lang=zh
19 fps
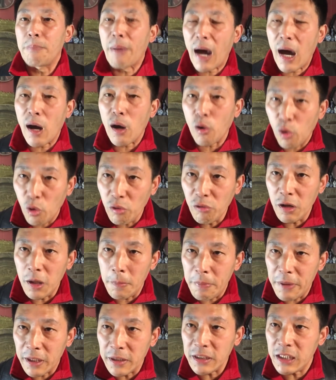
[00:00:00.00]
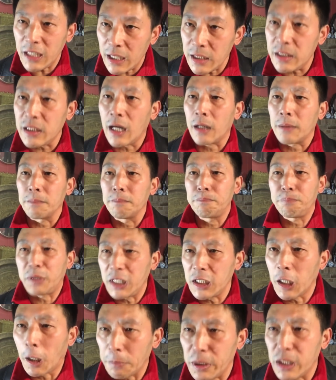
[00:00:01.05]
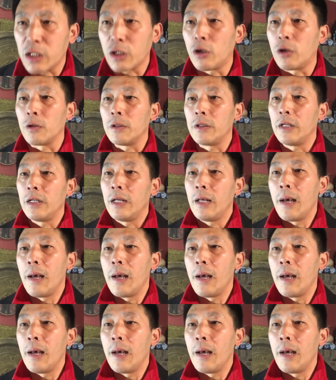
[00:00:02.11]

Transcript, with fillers: 把红卫兵现象批倒批臭，